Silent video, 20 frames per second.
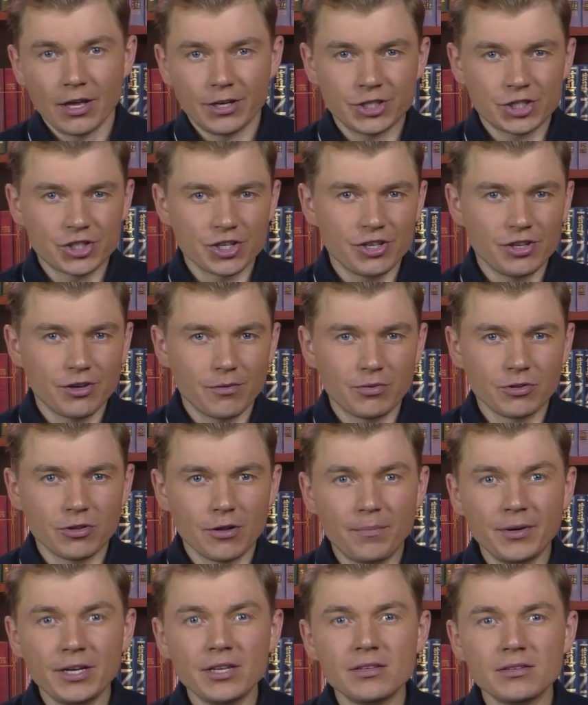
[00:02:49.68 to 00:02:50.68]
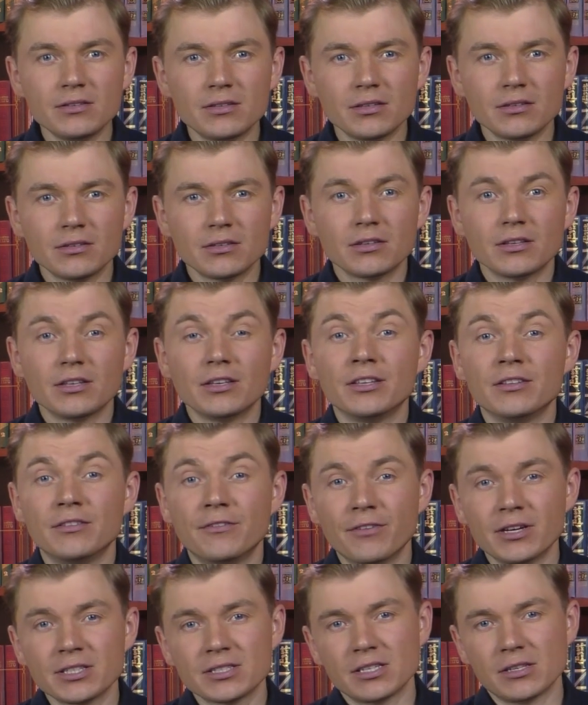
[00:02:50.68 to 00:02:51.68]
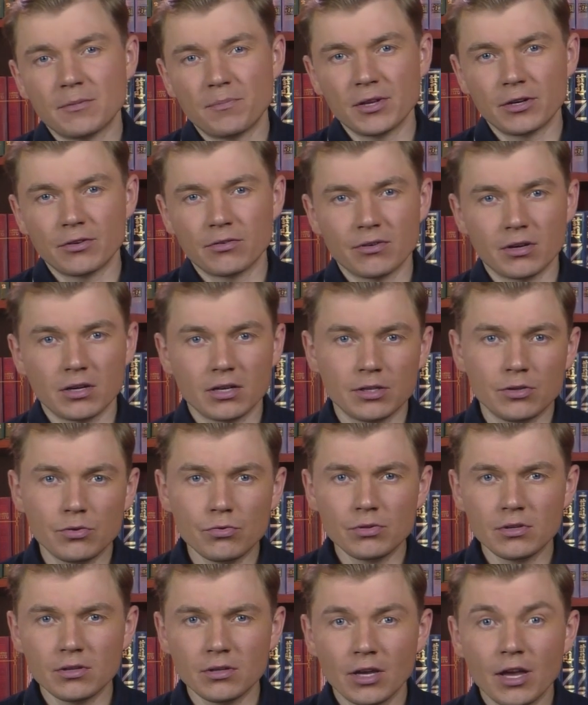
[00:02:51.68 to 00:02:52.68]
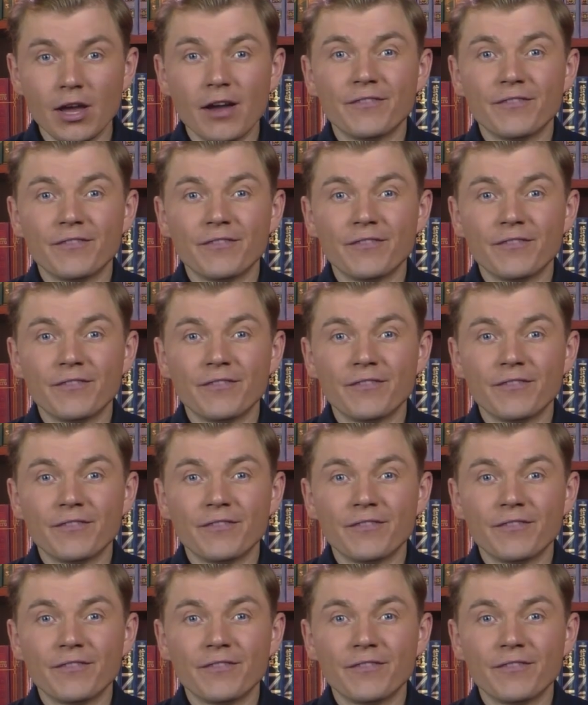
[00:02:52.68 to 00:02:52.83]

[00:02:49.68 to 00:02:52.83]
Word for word: Решение было принято, и 21 июня